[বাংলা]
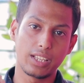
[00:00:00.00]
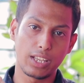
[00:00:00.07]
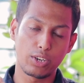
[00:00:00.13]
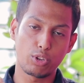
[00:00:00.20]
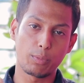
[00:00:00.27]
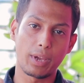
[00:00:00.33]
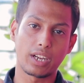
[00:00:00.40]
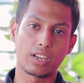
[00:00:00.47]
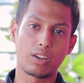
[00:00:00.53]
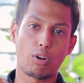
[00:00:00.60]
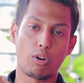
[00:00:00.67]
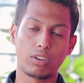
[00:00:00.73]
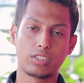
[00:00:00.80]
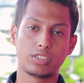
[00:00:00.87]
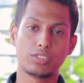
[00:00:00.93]
এরকম একটা
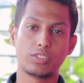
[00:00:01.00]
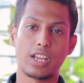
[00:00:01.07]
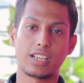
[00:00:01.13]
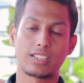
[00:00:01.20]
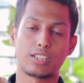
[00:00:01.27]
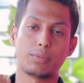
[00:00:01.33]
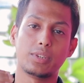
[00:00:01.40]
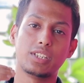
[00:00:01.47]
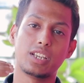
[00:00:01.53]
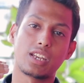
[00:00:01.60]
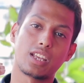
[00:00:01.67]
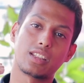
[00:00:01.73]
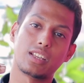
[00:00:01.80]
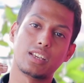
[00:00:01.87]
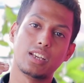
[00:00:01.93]
অল্টিটিউডে আসতে হবে
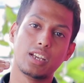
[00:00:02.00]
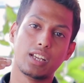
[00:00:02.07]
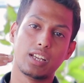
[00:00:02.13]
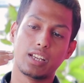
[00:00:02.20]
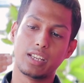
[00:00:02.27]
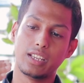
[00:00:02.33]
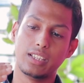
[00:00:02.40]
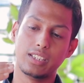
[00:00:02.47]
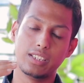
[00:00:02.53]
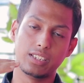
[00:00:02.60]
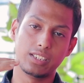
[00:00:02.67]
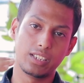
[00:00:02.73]
যেটাতে এই